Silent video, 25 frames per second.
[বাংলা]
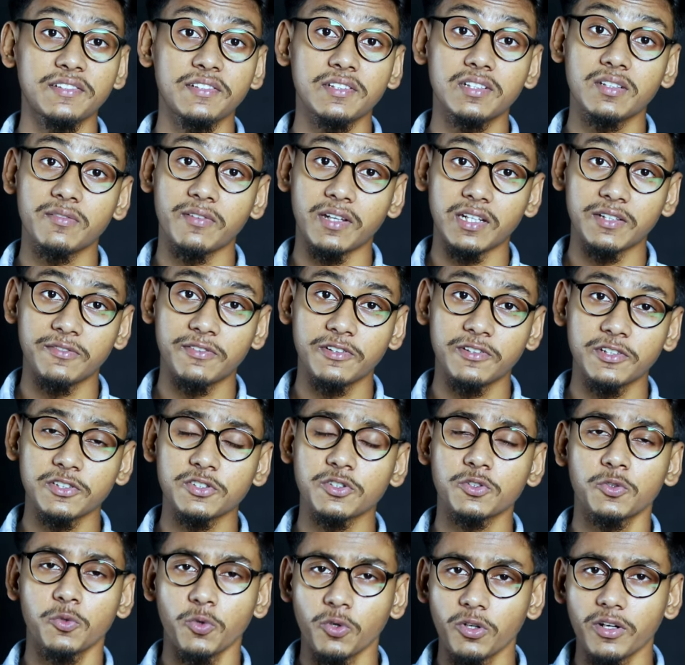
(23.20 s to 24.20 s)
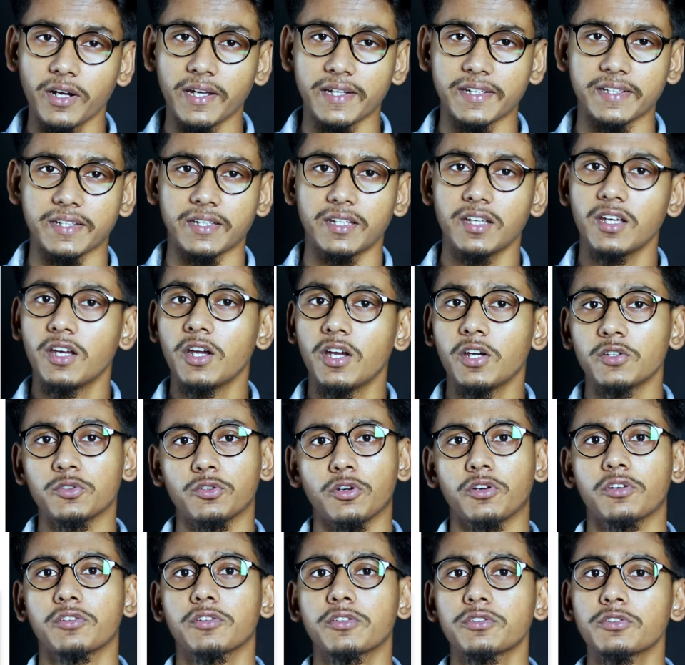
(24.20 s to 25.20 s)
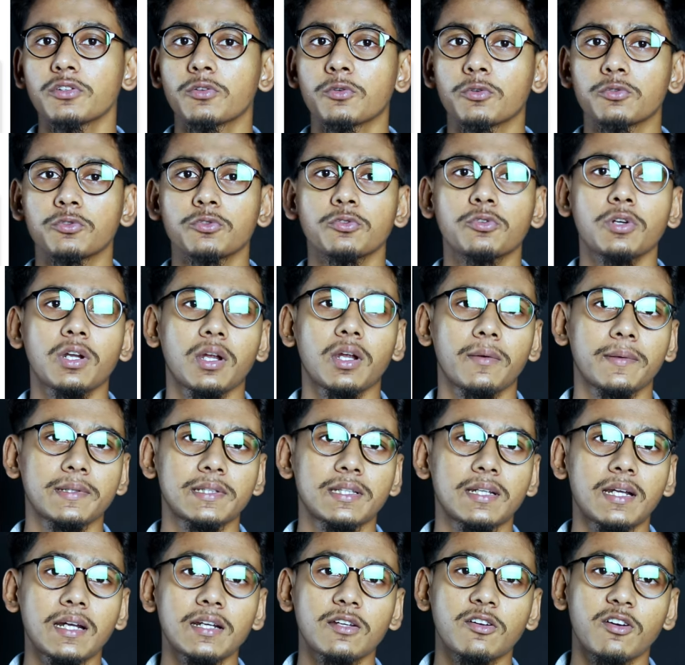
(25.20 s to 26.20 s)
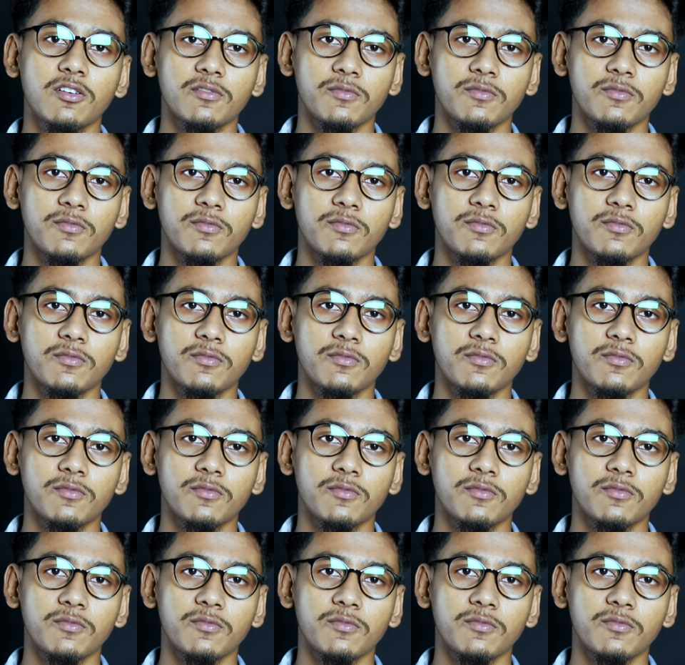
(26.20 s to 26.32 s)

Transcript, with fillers: আইডেন্টিটি ভেরিফিকেশন করে রাখি তখন কিন্তু নতুন করে আমাদের আর